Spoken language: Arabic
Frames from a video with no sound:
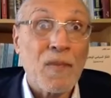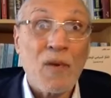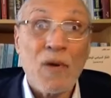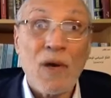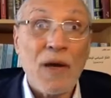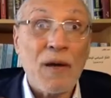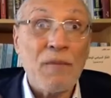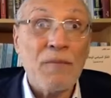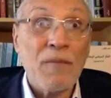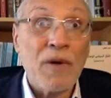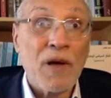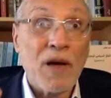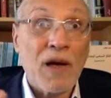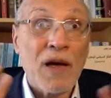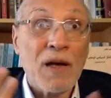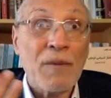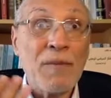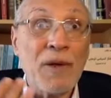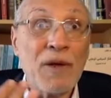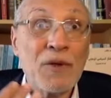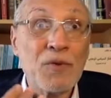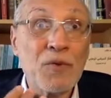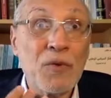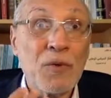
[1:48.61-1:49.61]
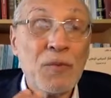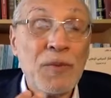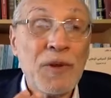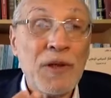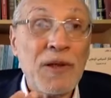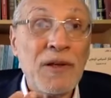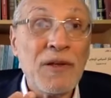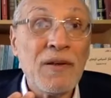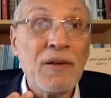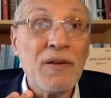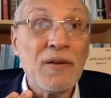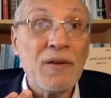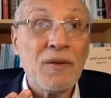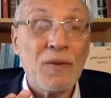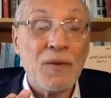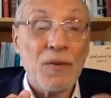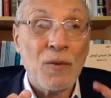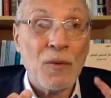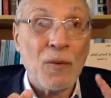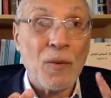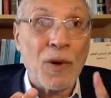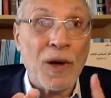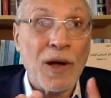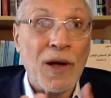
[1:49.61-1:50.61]
أئمة غير معصومين
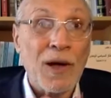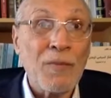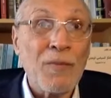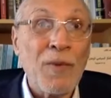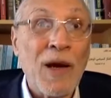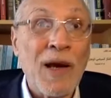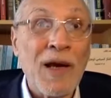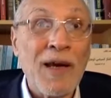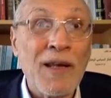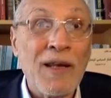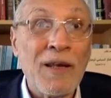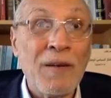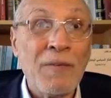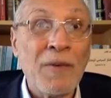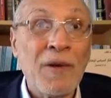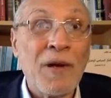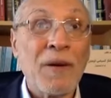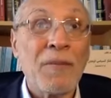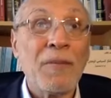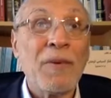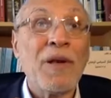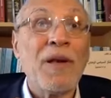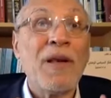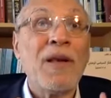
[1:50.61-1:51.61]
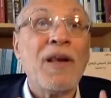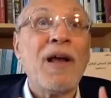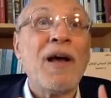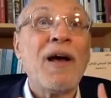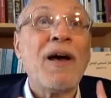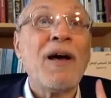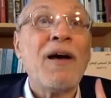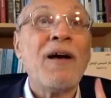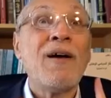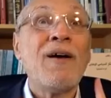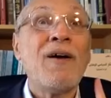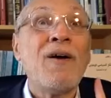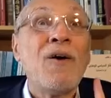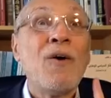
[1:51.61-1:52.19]
وغير معينين من قبل الله